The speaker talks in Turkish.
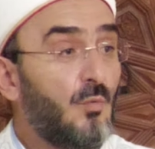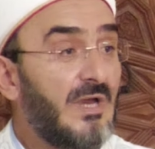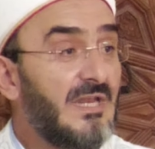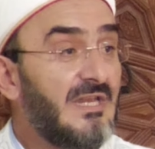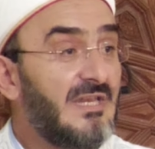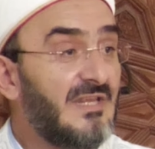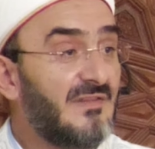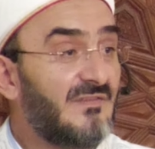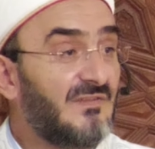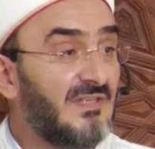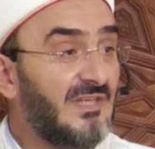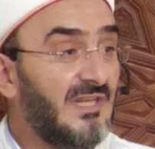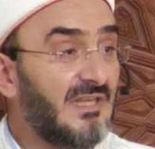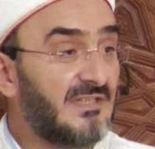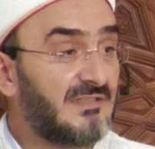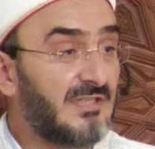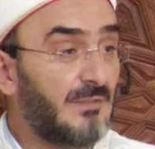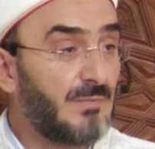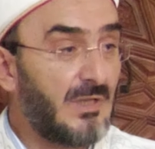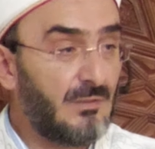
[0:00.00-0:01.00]
Vellezine
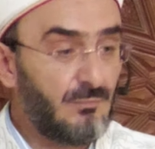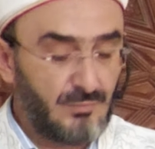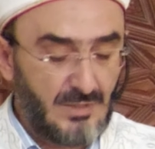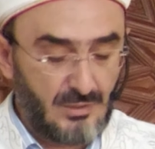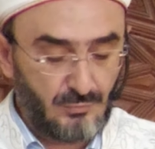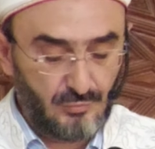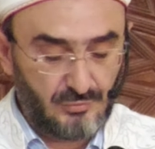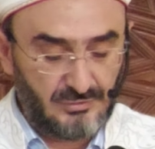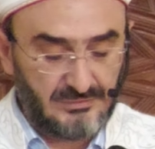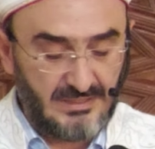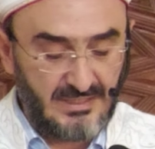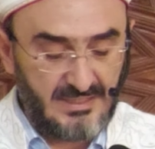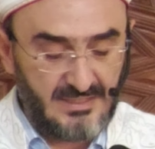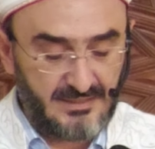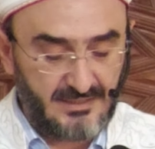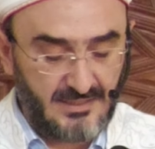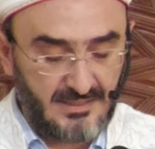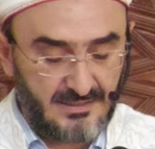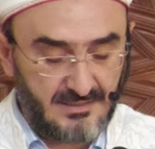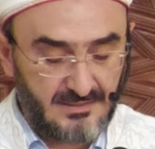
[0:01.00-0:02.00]
yetebevve'ud
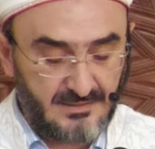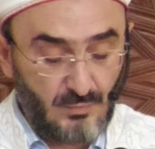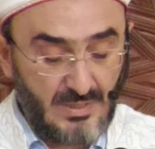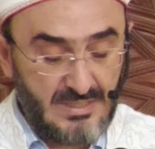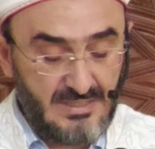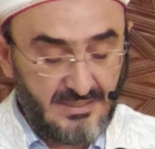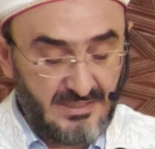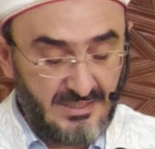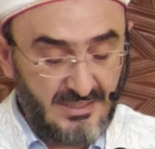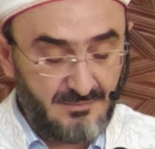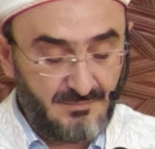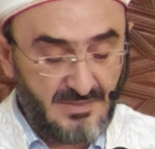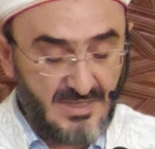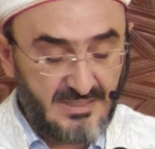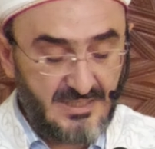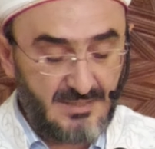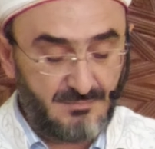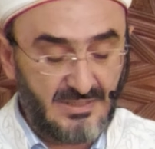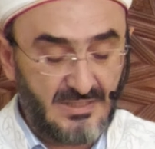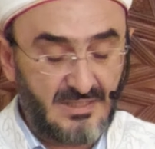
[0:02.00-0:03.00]
dara vel
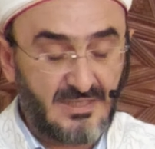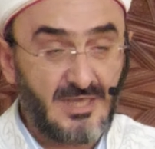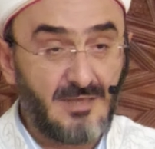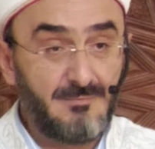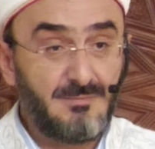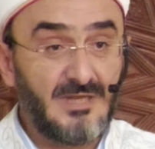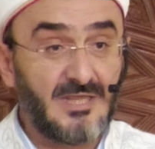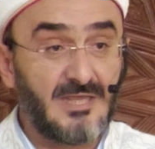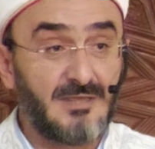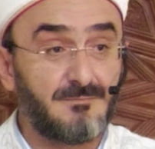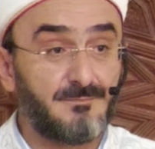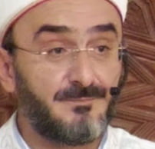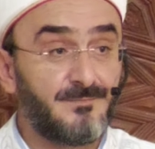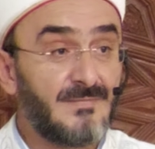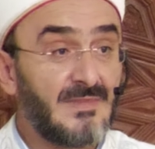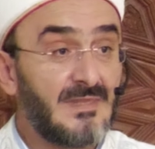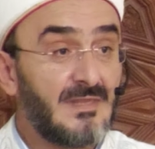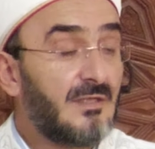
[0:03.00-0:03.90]
imane min qablihim